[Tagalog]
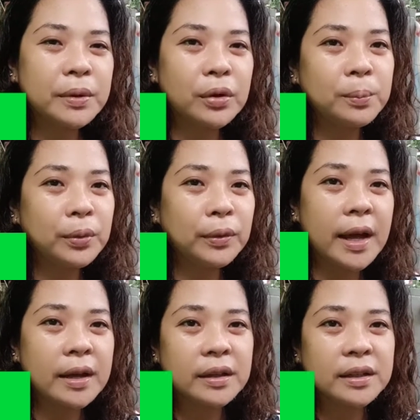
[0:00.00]
Prone po
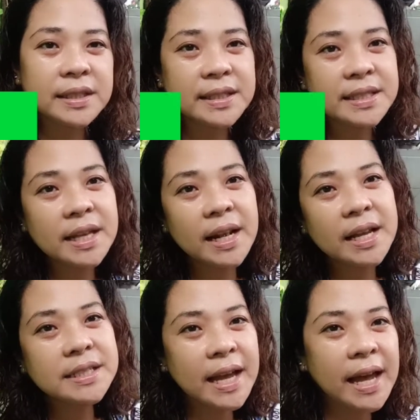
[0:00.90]
tayo ngayon sa
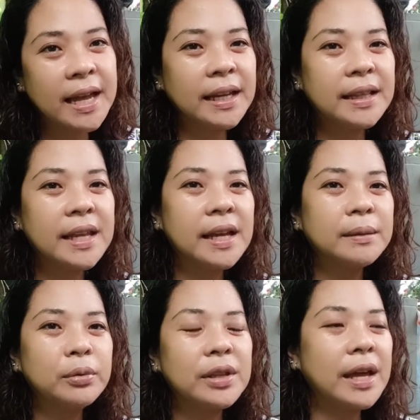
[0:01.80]
disgrasya. Ingat-ingat
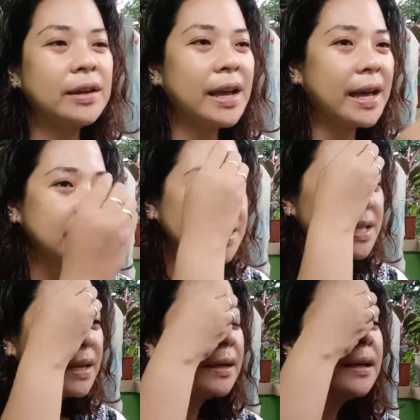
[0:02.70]
po tayo guys
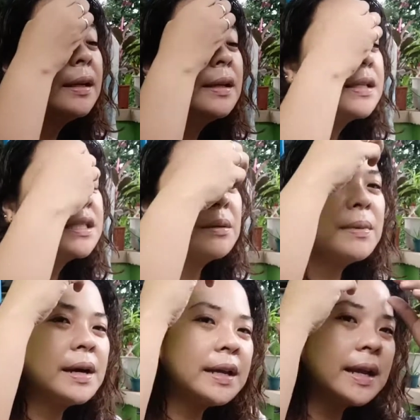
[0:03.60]
sa
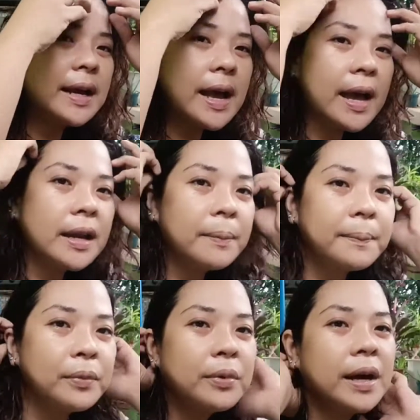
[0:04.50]
mga naghahanap
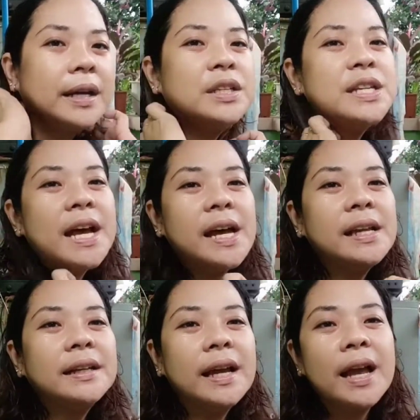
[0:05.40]
buhay
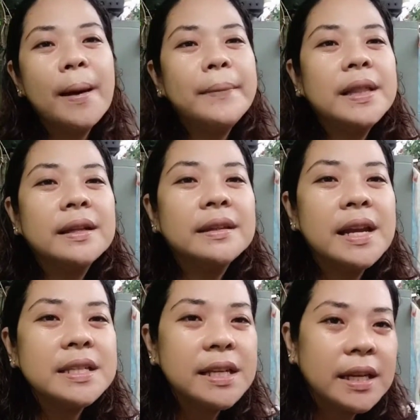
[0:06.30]
dyan na gamit ang
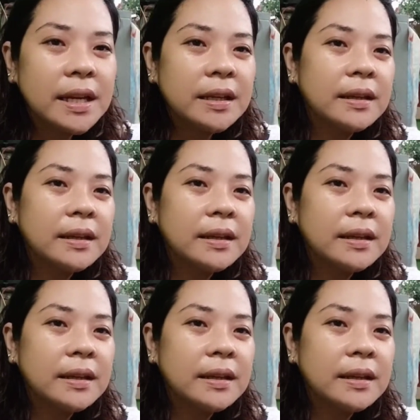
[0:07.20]
tricycle